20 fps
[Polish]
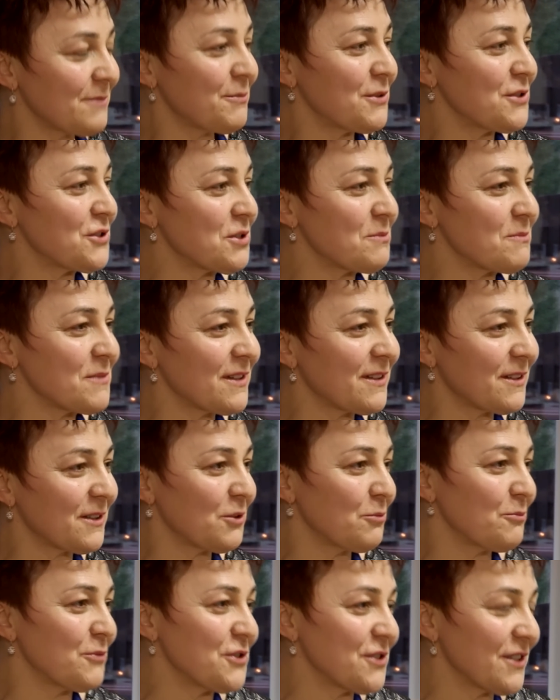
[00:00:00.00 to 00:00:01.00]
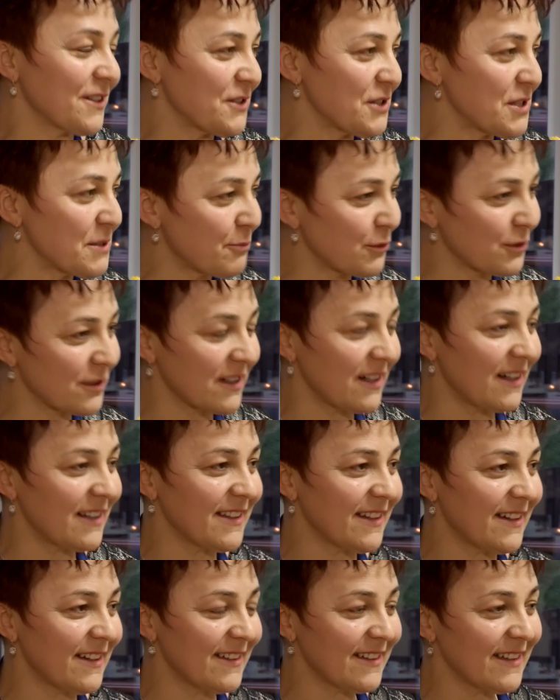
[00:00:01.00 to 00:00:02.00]
będziemy robić jakieś
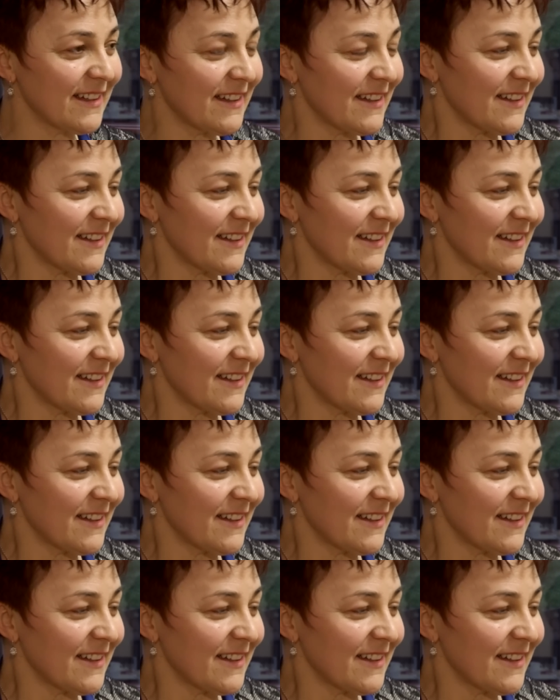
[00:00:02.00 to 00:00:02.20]
spotkania,